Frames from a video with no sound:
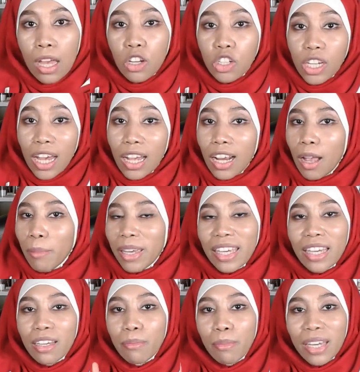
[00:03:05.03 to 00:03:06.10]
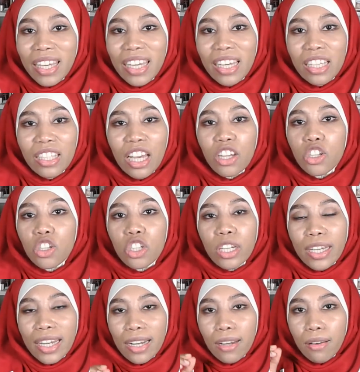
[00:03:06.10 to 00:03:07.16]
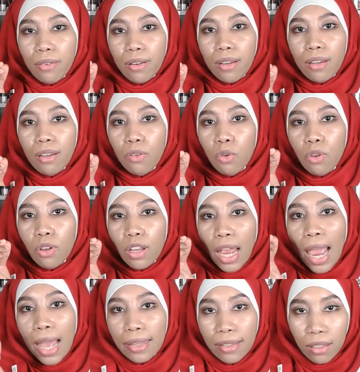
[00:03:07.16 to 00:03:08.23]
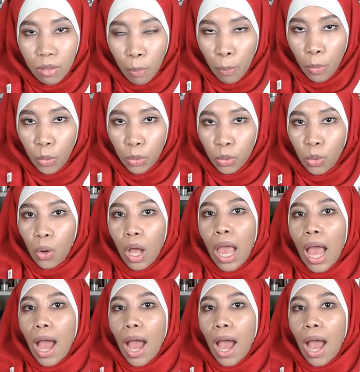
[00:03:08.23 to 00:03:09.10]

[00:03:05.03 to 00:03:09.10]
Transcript: الشعر ما ما كيحتاجش غير الحديد بوحدو